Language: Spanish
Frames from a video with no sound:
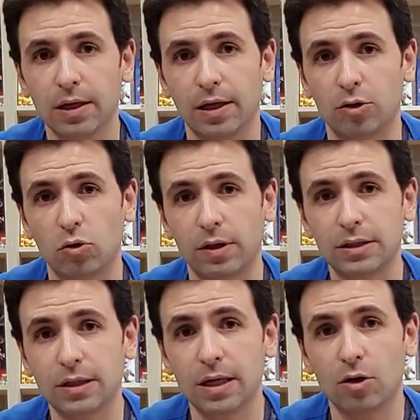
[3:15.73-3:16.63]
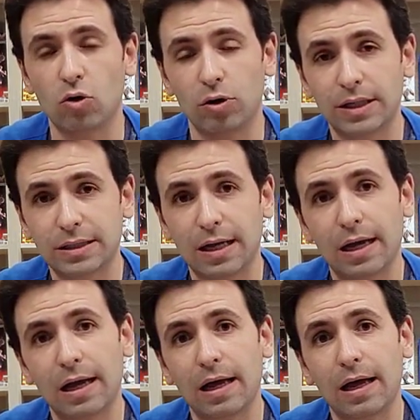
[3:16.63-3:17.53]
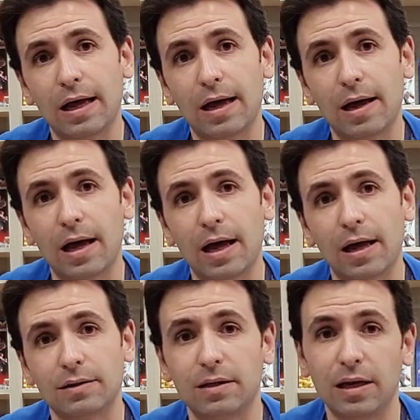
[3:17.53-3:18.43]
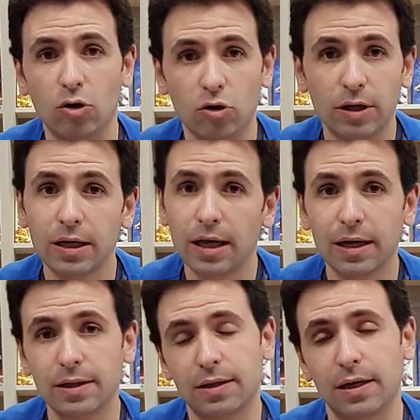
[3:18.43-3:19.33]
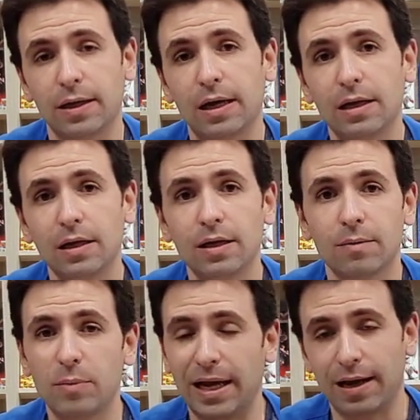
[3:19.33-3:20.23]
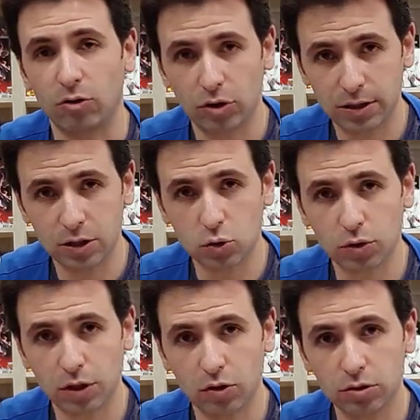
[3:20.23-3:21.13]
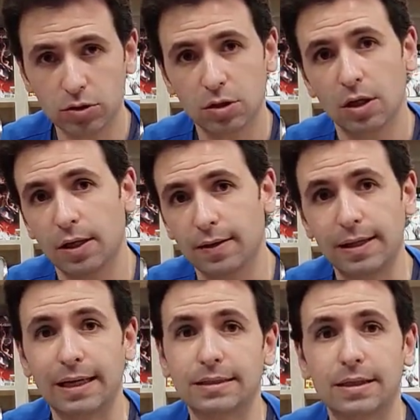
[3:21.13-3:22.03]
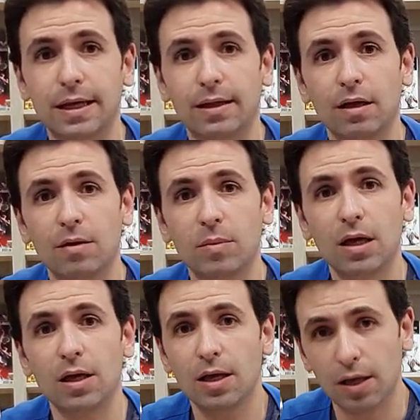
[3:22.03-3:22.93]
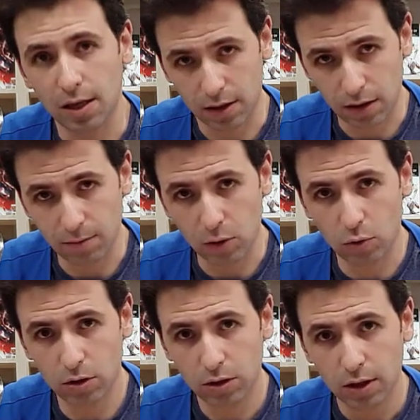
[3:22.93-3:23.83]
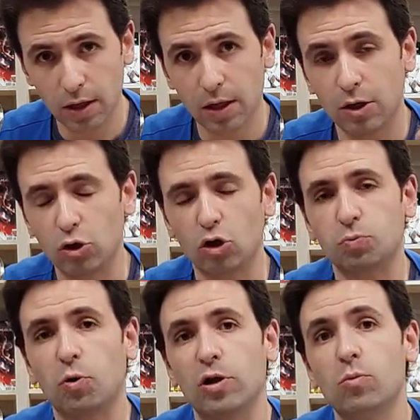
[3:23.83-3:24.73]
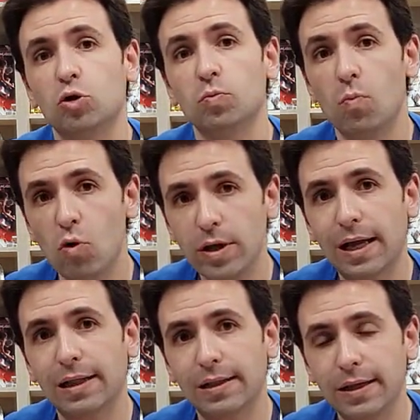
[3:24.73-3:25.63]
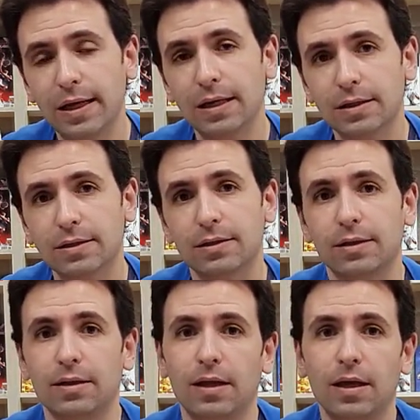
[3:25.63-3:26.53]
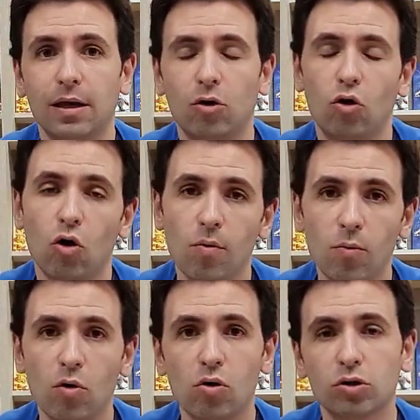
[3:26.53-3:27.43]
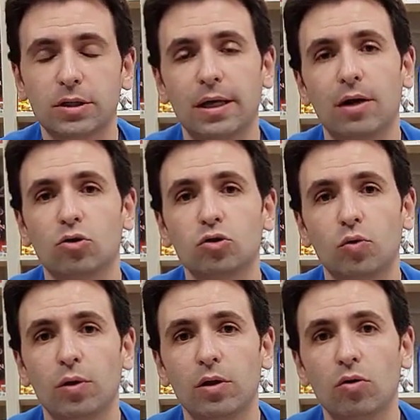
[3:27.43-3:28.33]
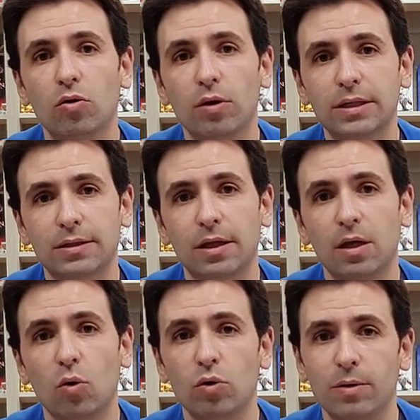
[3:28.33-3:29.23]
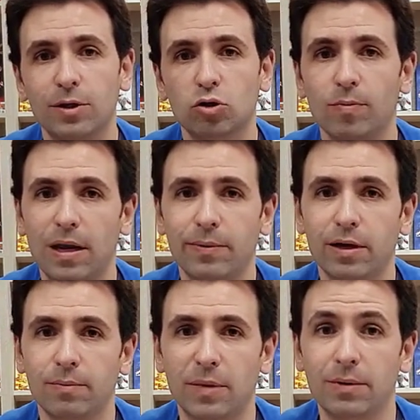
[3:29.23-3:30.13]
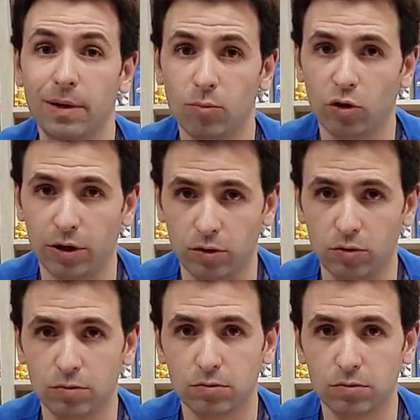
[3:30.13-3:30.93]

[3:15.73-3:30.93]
Entonces, con esa trilogía integral, Vengadores desunidos, Dinastía de M y Civil War, nos ponemos muy al día de cómo se ha construido este universo Marvel, Marvel moderno.